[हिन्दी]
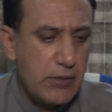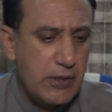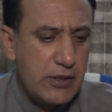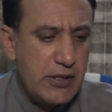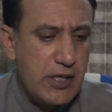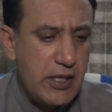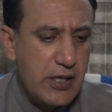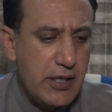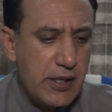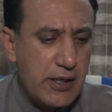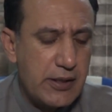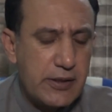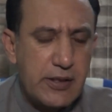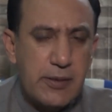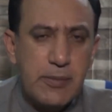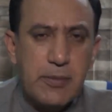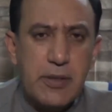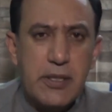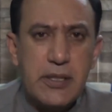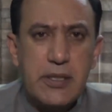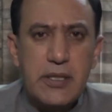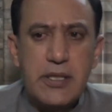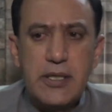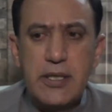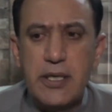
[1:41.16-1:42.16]
इसलिए ख़त्म
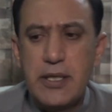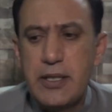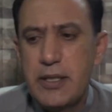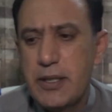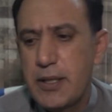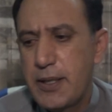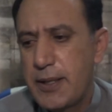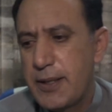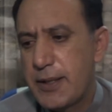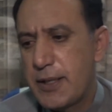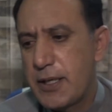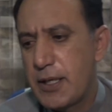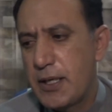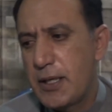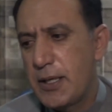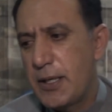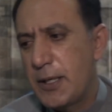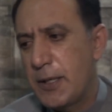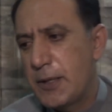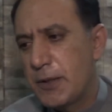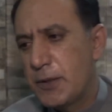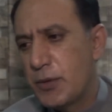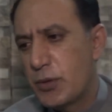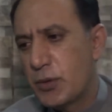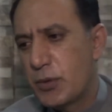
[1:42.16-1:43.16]
कर दी गई है कि
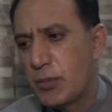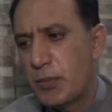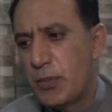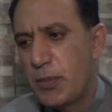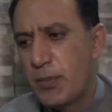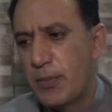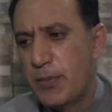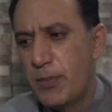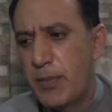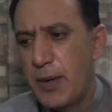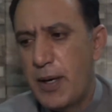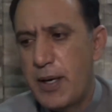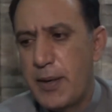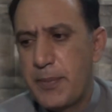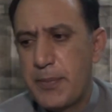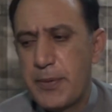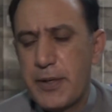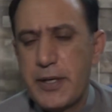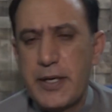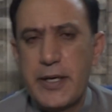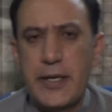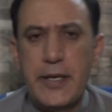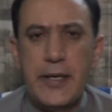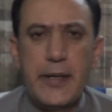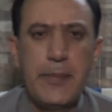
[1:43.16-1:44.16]
जो बाप
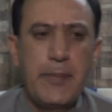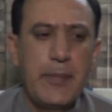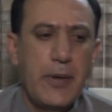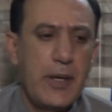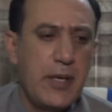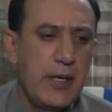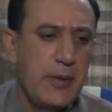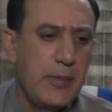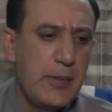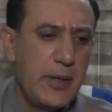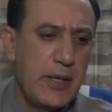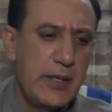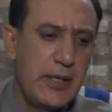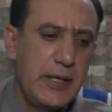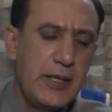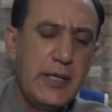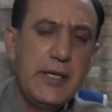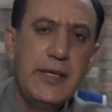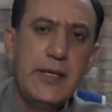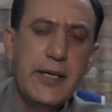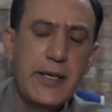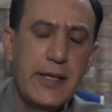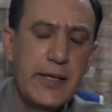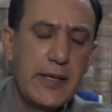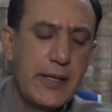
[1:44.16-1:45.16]
के पार्लिमानी
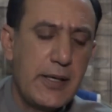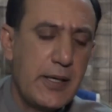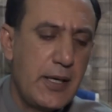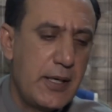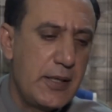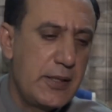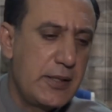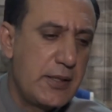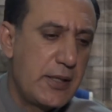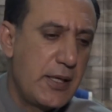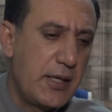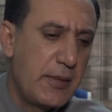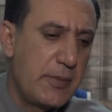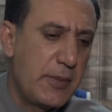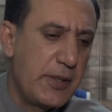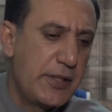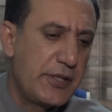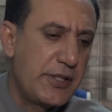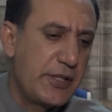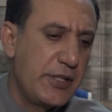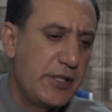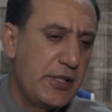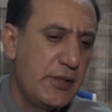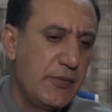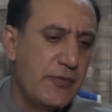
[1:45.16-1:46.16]
लीडर हैं खालिद खान
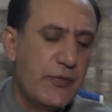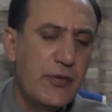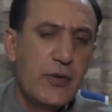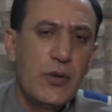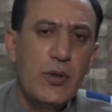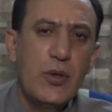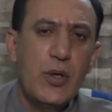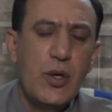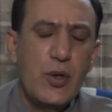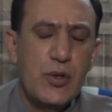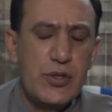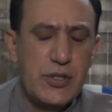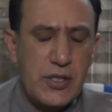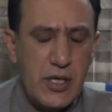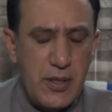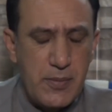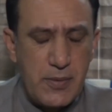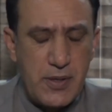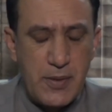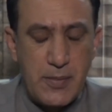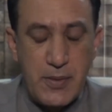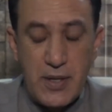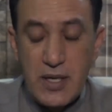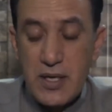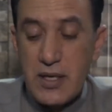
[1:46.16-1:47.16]
मकसी वो और जाम
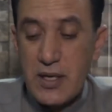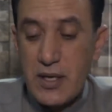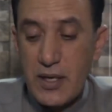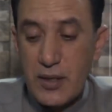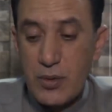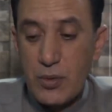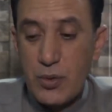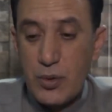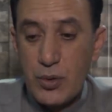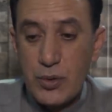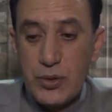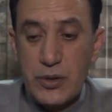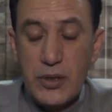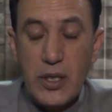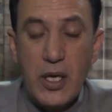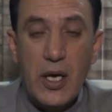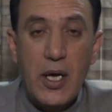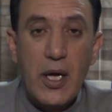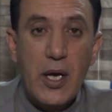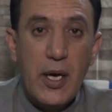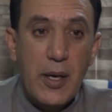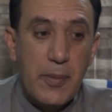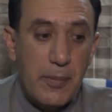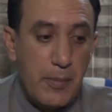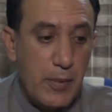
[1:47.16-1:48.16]
कमाल खान ख़ुद
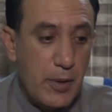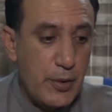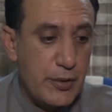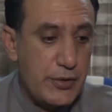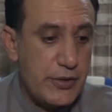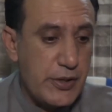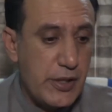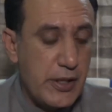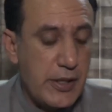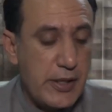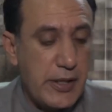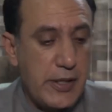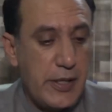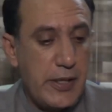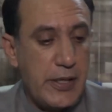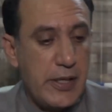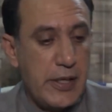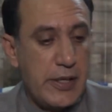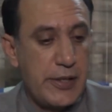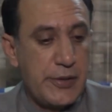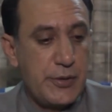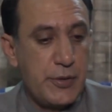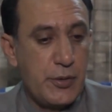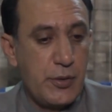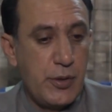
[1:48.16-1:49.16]
बहुत सारे
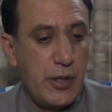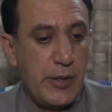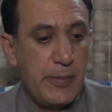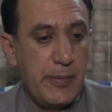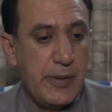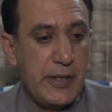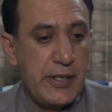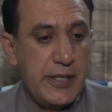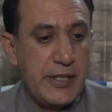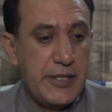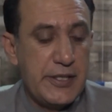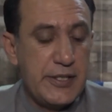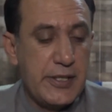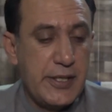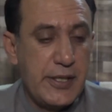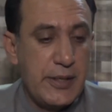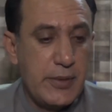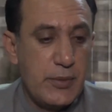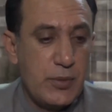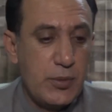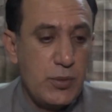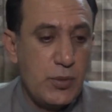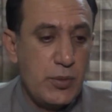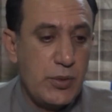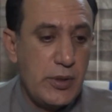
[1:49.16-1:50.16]
जो एम एन एज़ हैं
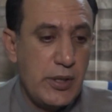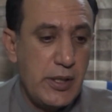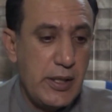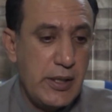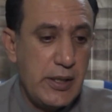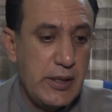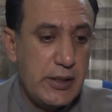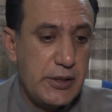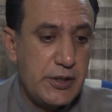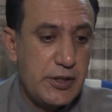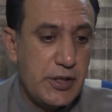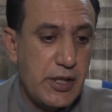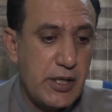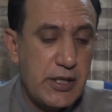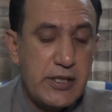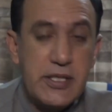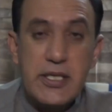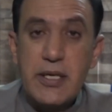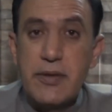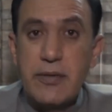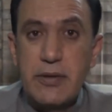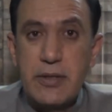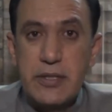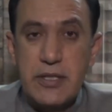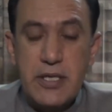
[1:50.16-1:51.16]
उन्होंने शायद
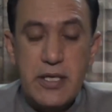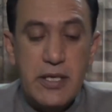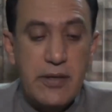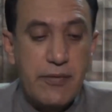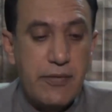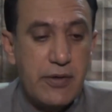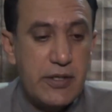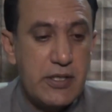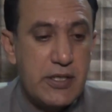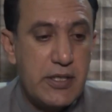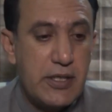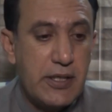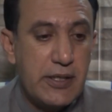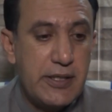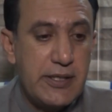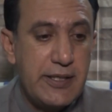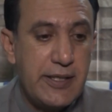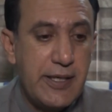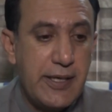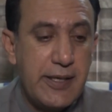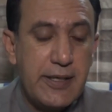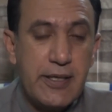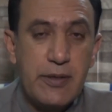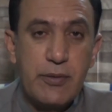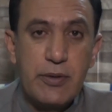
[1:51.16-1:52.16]
इसलिए फ़ैसला
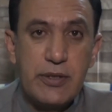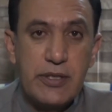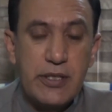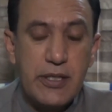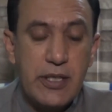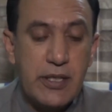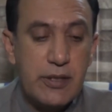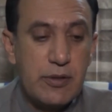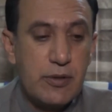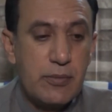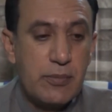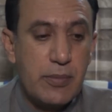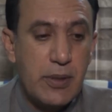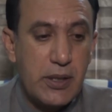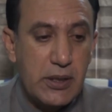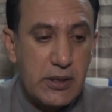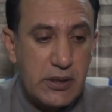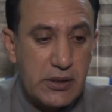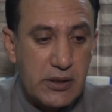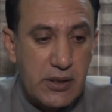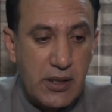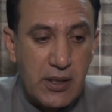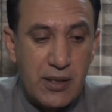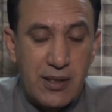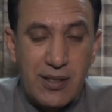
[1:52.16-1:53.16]
किया है कि वजी अजम
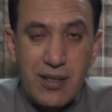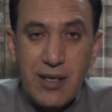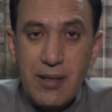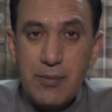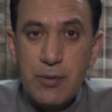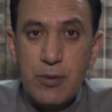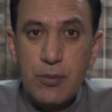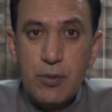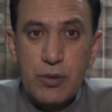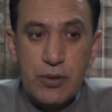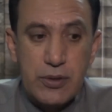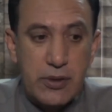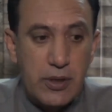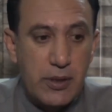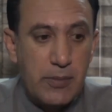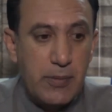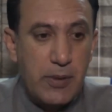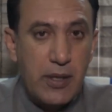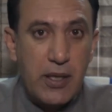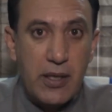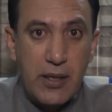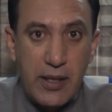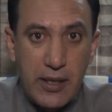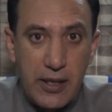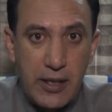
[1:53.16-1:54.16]
पाकिस्तान का भी
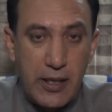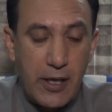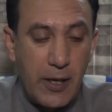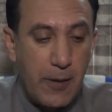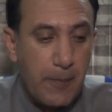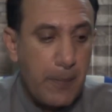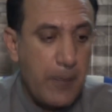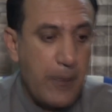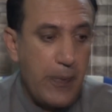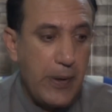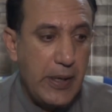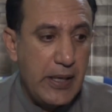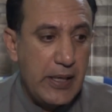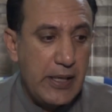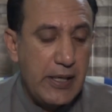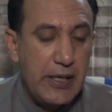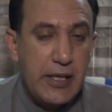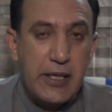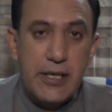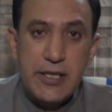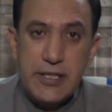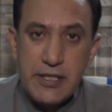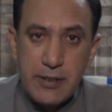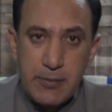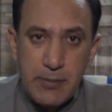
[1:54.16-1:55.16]
मुस्तबिल नहीं है पहले
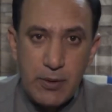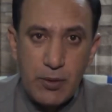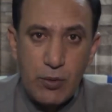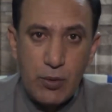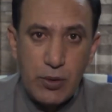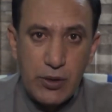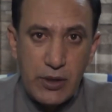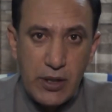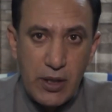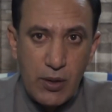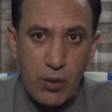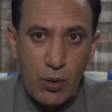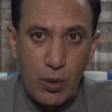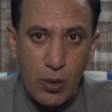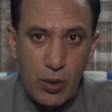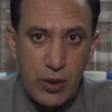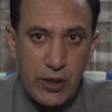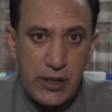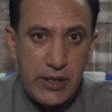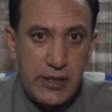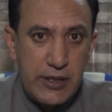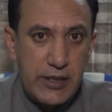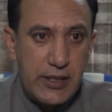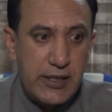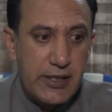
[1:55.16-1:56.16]
ये चमगोयाँ हो
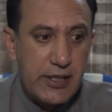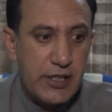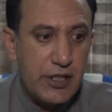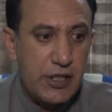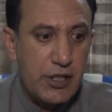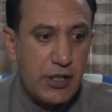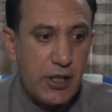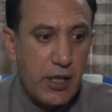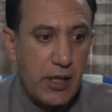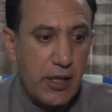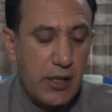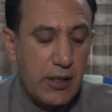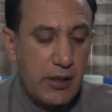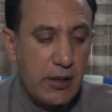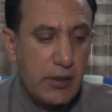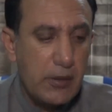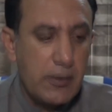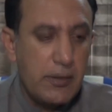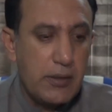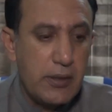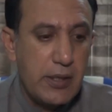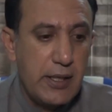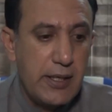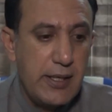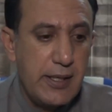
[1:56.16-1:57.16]
रही थी कि शायद
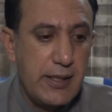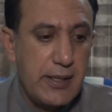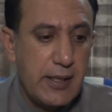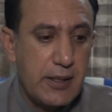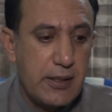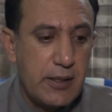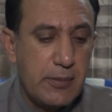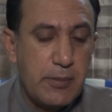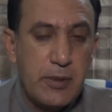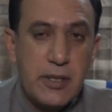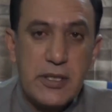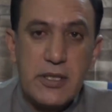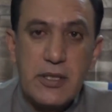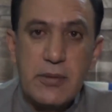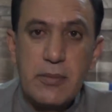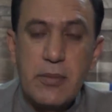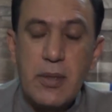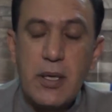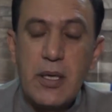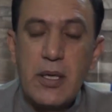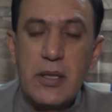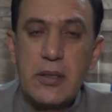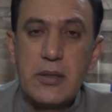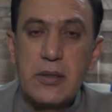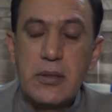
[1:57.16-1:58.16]
तहरीक आदम अतम
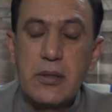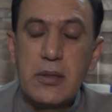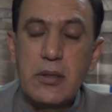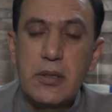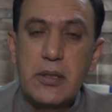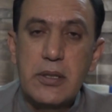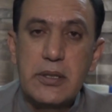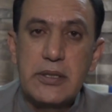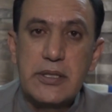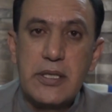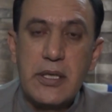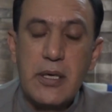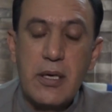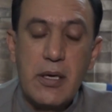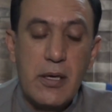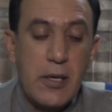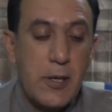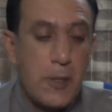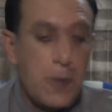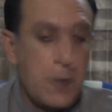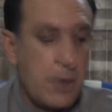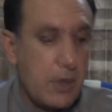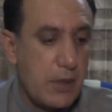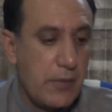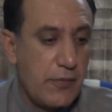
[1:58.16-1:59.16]
इतना
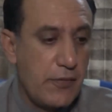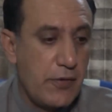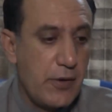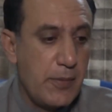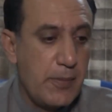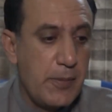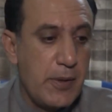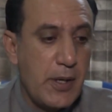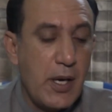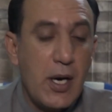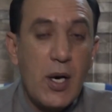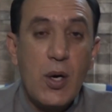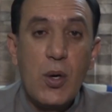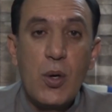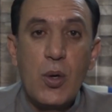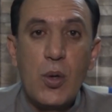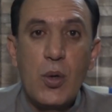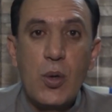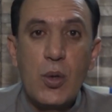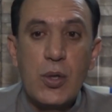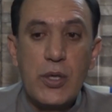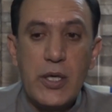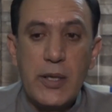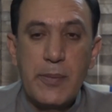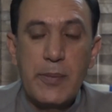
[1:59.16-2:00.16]
कन्फर्म ना हो
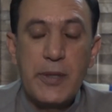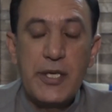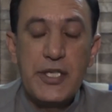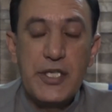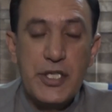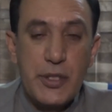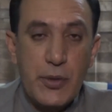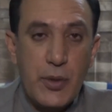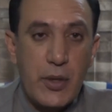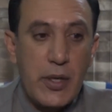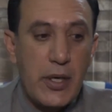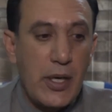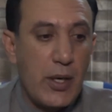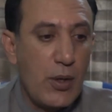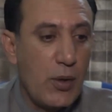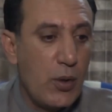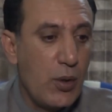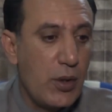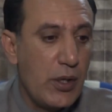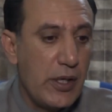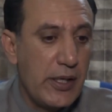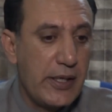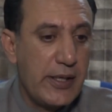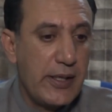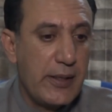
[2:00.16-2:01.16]
या मेच्योर ना हो
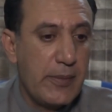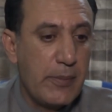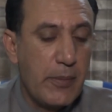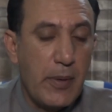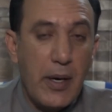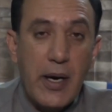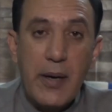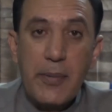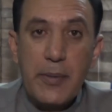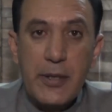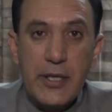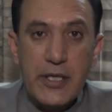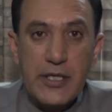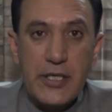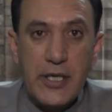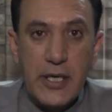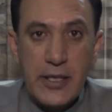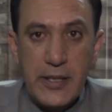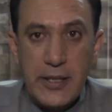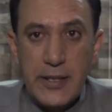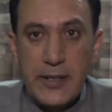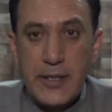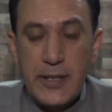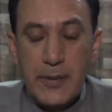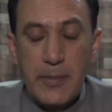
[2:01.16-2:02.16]
लेकिन बाप के
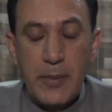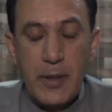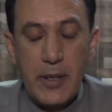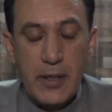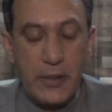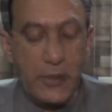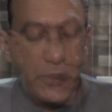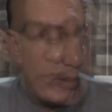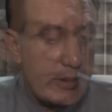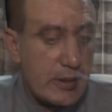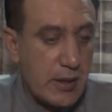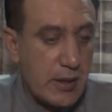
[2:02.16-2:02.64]
जाने के बाद